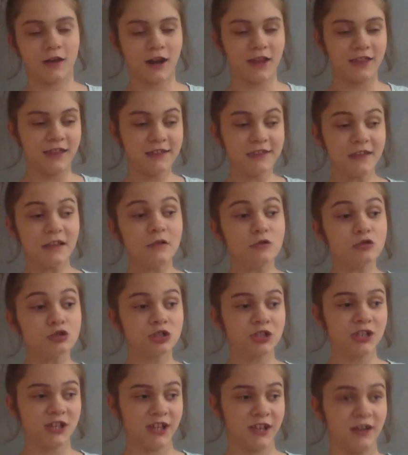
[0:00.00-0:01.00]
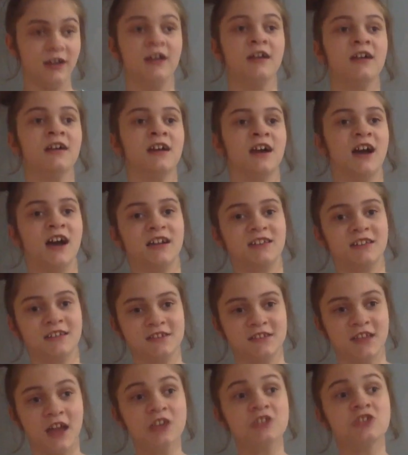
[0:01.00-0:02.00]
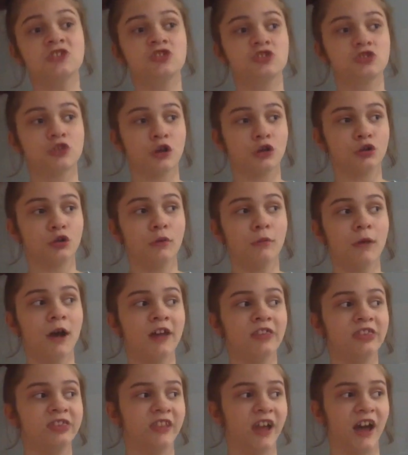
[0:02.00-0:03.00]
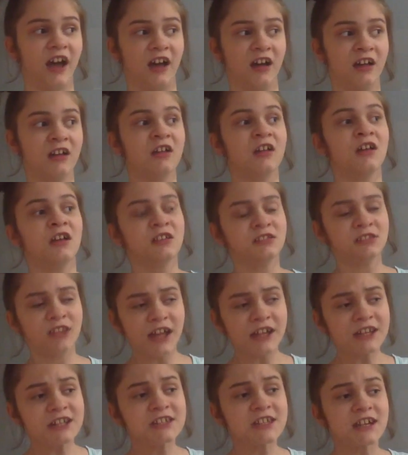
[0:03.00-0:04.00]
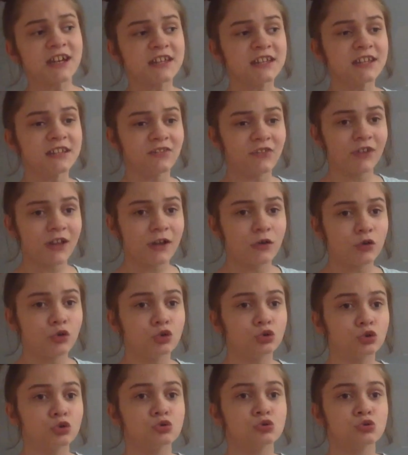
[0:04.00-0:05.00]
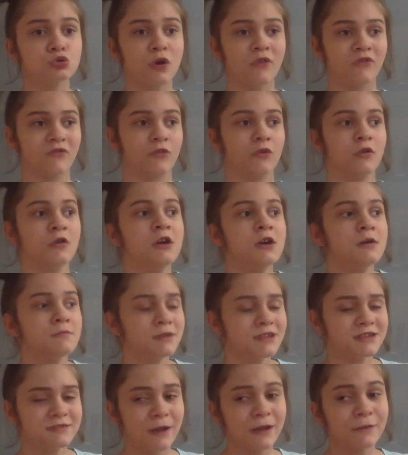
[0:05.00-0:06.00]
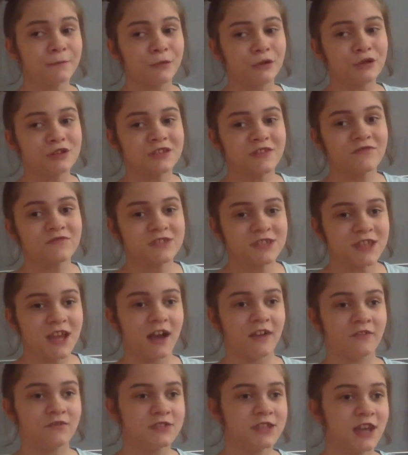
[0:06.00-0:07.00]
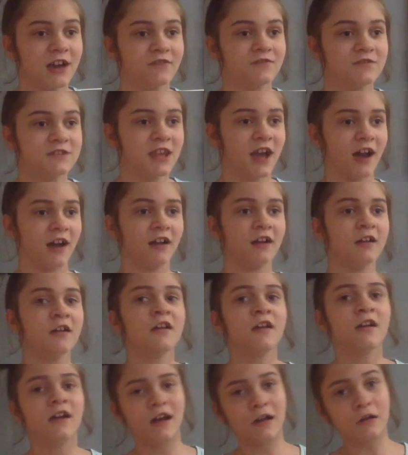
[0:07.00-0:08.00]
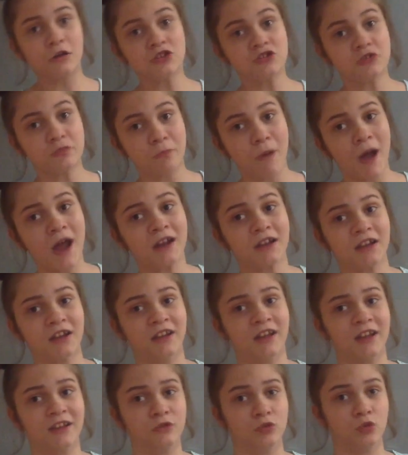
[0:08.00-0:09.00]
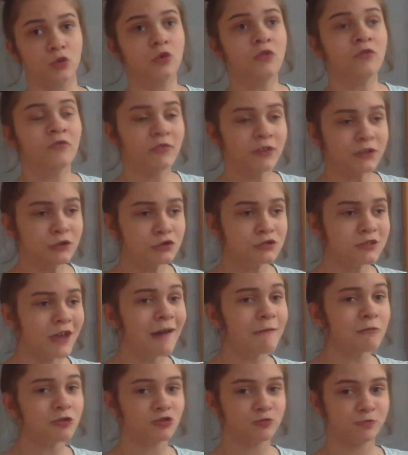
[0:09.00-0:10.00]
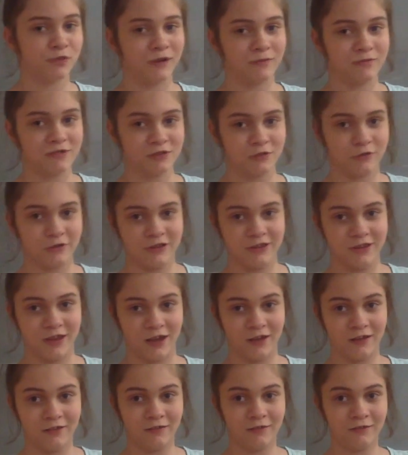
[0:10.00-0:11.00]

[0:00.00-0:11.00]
Родители ушли, а это значит, что я дома одна. Надо закатить великую тусовку, позвать просто всех-всех-всех. Короче, парня найду, выйду замуж прямо сегодня.